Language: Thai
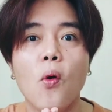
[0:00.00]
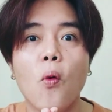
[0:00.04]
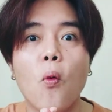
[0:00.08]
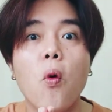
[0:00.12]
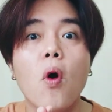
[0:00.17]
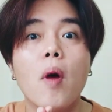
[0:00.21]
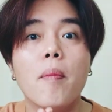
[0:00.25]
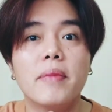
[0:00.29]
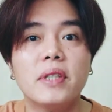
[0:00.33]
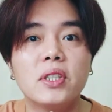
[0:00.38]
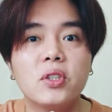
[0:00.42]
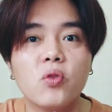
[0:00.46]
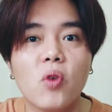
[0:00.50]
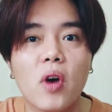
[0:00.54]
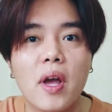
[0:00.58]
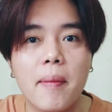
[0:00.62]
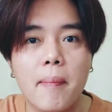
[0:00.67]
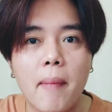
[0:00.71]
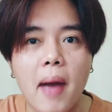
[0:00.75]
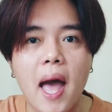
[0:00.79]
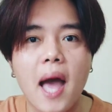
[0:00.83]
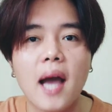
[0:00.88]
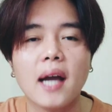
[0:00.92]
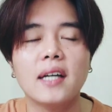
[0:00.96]
ขวดมันสวย
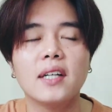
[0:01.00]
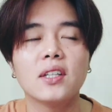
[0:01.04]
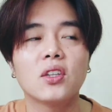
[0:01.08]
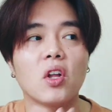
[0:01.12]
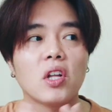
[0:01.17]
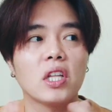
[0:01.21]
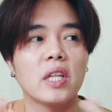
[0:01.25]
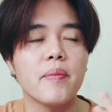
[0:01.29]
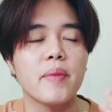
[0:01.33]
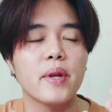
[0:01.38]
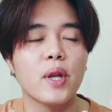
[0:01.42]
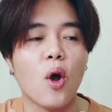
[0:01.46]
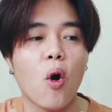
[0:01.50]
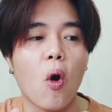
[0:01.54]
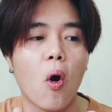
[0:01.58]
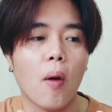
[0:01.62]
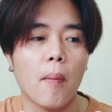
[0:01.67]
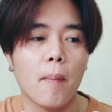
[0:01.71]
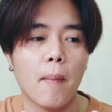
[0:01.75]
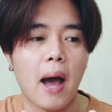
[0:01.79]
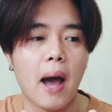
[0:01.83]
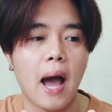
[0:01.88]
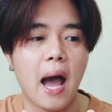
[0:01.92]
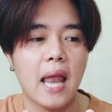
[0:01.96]
มากคือตอนที่มันออก
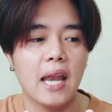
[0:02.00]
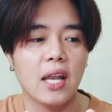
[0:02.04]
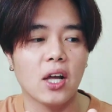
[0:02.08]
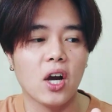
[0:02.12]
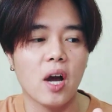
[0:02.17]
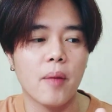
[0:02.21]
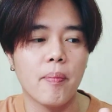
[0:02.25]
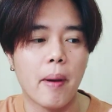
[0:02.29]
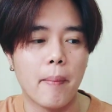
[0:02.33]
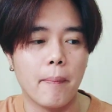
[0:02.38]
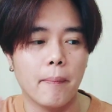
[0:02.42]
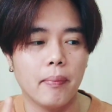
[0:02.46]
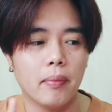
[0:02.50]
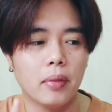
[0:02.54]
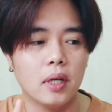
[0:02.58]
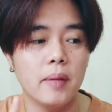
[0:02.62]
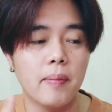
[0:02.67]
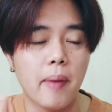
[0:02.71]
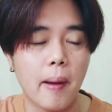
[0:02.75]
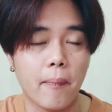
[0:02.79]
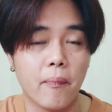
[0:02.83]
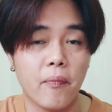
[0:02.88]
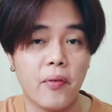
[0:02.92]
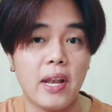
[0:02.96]
มาแล้วก็แบบคือ
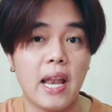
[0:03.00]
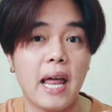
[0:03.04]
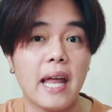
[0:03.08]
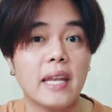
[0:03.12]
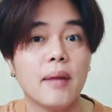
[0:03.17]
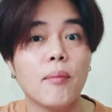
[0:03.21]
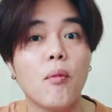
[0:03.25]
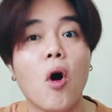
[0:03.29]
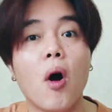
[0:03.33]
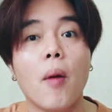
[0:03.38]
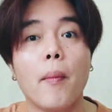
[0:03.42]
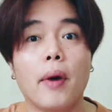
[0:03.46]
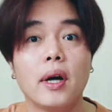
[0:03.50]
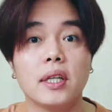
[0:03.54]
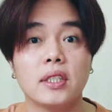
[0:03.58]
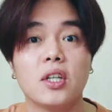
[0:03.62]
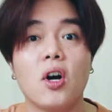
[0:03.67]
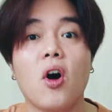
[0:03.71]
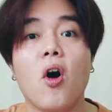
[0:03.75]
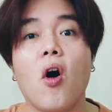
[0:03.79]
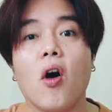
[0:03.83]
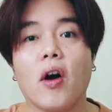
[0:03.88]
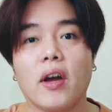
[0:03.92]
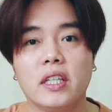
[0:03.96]
แบบเวลาน้ำหอมเขาจะ
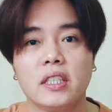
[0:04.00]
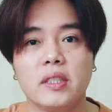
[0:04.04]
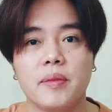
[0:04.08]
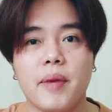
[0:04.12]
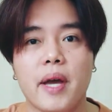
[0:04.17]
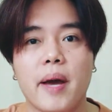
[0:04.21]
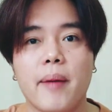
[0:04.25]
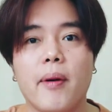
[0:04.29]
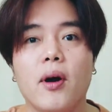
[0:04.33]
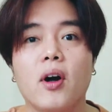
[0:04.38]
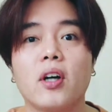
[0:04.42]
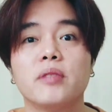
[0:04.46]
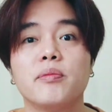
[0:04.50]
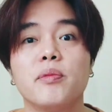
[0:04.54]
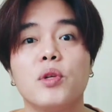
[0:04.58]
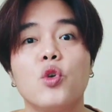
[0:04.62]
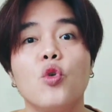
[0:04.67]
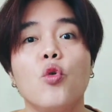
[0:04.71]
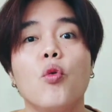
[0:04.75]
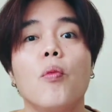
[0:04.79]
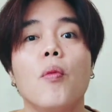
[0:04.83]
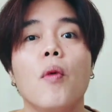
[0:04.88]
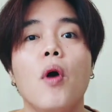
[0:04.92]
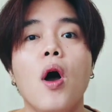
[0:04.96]
ออกนี้ใช่ไหมครับเขาก็จะมี
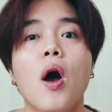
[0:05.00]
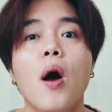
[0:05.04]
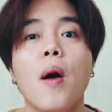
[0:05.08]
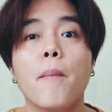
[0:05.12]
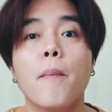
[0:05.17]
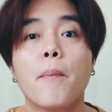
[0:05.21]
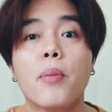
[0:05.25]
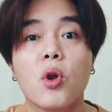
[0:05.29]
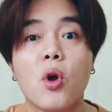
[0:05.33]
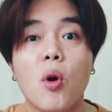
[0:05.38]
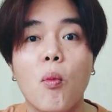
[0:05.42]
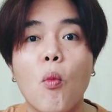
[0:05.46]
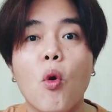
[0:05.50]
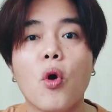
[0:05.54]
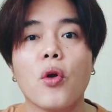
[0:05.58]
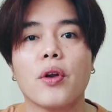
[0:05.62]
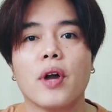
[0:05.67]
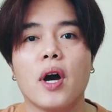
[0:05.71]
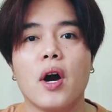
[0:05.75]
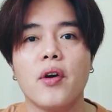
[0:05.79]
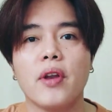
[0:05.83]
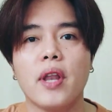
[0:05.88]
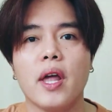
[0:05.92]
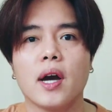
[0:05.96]
รูปโปรโมทขอ
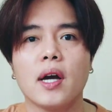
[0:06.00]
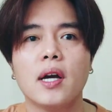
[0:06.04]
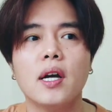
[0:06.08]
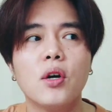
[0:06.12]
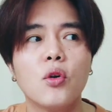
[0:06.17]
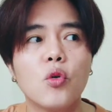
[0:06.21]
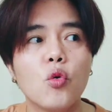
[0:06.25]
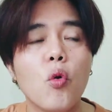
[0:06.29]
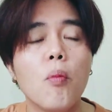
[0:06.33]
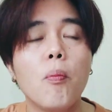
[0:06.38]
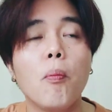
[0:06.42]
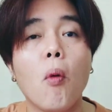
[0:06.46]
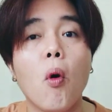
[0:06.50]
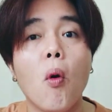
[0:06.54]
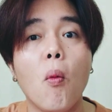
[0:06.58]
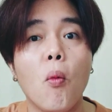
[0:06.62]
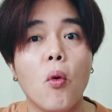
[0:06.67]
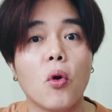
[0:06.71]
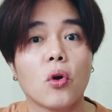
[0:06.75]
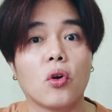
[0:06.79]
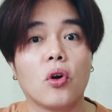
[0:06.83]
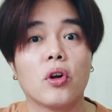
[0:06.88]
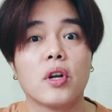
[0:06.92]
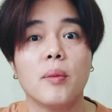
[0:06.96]
งเขาเนี่ยคือรูปโปรโม
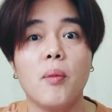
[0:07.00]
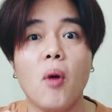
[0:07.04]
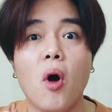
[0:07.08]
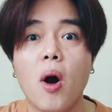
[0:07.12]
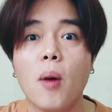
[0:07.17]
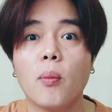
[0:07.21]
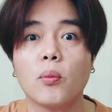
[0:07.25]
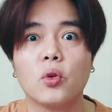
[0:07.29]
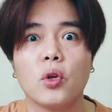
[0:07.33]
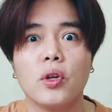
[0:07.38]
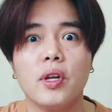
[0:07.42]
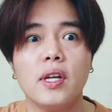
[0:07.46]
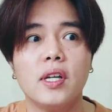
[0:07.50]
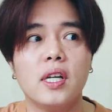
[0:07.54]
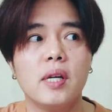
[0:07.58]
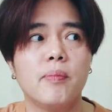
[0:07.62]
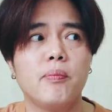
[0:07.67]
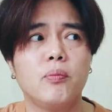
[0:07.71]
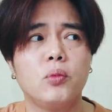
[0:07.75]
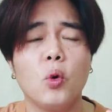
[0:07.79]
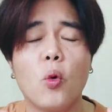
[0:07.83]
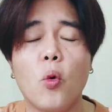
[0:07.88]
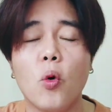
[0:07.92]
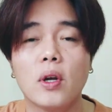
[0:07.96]
ทของน้ำหอมตัวนี้คือ
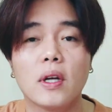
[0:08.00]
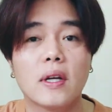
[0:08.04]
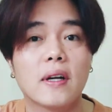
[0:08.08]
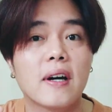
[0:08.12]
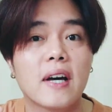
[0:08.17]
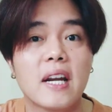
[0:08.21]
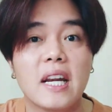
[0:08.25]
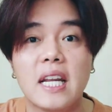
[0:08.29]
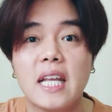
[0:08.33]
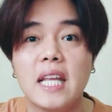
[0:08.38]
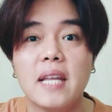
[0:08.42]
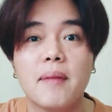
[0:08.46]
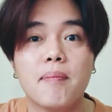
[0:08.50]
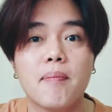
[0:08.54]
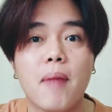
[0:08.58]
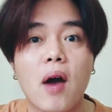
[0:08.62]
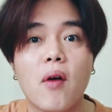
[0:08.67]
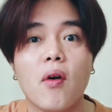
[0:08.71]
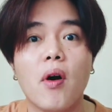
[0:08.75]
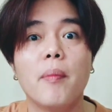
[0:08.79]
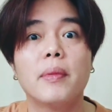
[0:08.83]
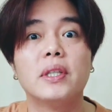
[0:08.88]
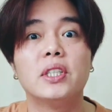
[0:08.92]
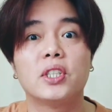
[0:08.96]
ทุกคนกรี๊ดมาก
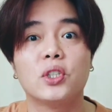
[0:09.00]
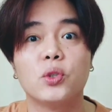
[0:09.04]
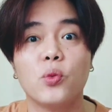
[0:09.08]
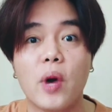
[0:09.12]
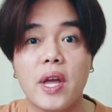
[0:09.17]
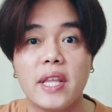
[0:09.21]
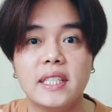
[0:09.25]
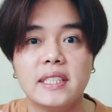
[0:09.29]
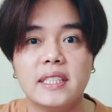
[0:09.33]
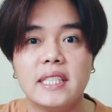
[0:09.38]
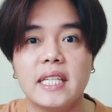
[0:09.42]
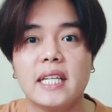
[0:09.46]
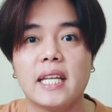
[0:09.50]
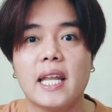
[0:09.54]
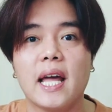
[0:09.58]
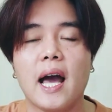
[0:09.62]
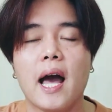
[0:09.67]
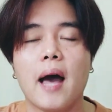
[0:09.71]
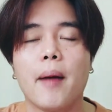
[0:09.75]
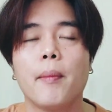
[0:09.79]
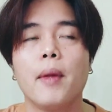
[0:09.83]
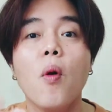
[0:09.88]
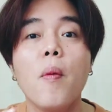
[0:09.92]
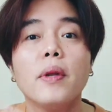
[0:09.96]
ว่ามันสวยจริงๆนะค
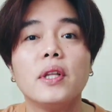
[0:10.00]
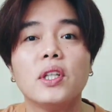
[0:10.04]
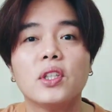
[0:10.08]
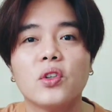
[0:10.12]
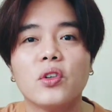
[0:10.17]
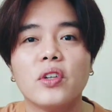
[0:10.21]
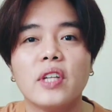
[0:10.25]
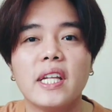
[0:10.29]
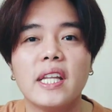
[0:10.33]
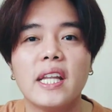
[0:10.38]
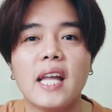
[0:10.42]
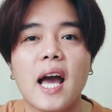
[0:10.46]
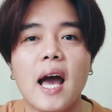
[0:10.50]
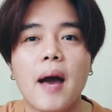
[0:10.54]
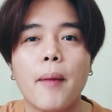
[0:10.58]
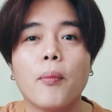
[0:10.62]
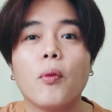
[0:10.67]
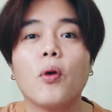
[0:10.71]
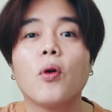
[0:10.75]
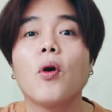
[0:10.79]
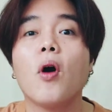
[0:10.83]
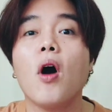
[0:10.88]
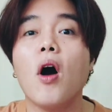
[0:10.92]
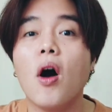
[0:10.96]
รับพูดมาถึงตรงนี้นะครับ
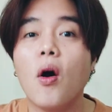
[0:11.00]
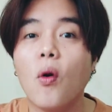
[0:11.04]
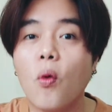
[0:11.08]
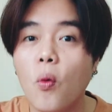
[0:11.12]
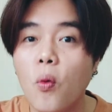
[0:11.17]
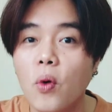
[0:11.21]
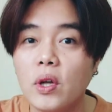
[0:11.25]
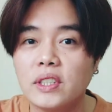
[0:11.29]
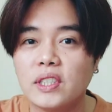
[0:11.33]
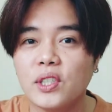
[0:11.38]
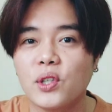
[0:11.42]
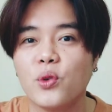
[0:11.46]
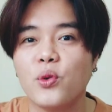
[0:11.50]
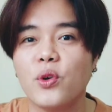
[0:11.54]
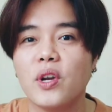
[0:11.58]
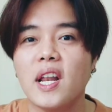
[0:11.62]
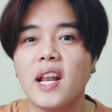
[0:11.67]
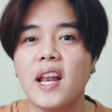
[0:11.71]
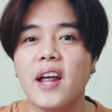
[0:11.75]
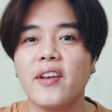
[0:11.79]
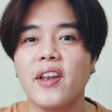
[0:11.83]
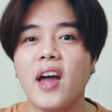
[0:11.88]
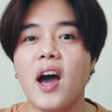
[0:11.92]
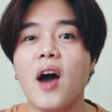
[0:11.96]
ก็ควรจะรู้ได้
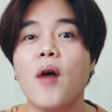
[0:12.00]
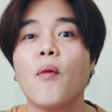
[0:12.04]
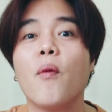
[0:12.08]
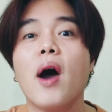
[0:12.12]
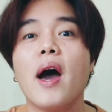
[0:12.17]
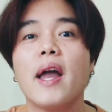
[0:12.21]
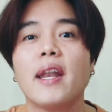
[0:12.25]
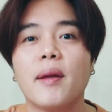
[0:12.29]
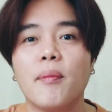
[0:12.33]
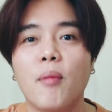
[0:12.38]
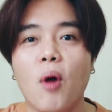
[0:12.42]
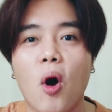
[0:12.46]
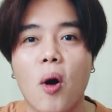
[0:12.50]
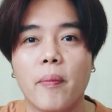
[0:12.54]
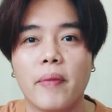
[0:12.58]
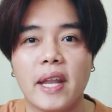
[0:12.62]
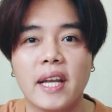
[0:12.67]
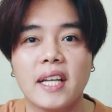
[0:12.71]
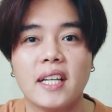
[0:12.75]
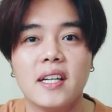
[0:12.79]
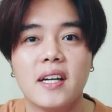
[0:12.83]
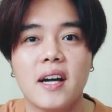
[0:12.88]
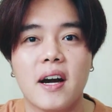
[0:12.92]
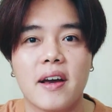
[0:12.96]
แล้วนะว่าน้ำหอมนั้
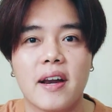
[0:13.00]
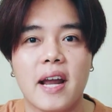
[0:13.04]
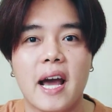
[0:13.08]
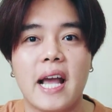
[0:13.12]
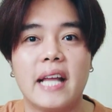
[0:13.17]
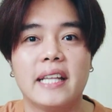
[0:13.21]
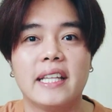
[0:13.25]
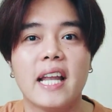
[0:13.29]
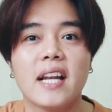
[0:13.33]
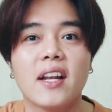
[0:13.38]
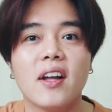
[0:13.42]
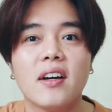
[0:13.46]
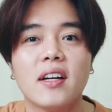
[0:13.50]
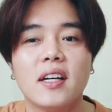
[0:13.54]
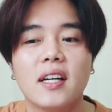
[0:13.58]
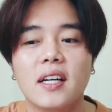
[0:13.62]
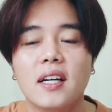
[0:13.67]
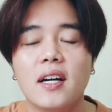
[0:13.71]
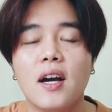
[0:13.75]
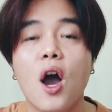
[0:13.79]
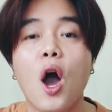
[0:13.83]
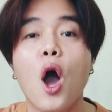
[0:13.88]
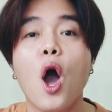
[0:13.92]
นคืออะไรนั่นก็คือ